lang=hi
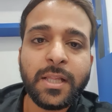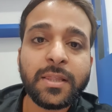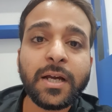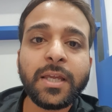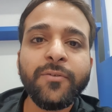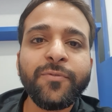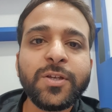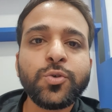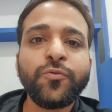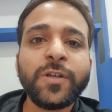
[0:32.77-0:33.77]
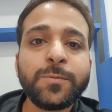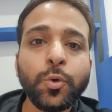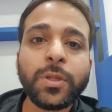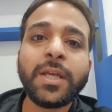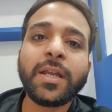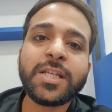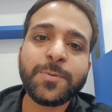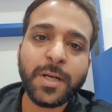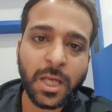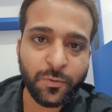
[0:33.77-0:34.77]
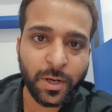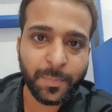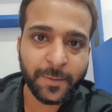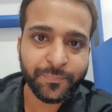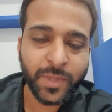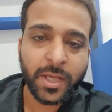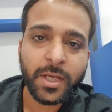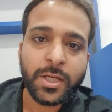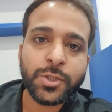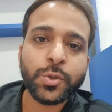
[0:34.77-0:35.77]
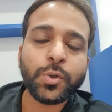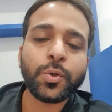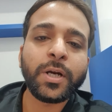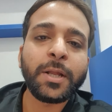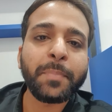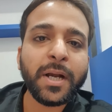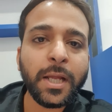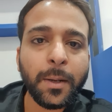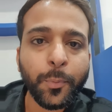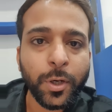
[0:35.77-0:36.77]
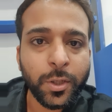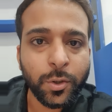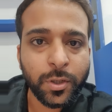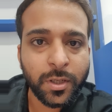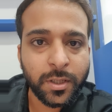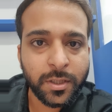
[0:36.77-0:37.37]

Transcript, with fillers: ताकि हम फेस टू फेस में उतनी अरेंजमेंट करवा पाए सो डिपेंडिंग अपॉन योर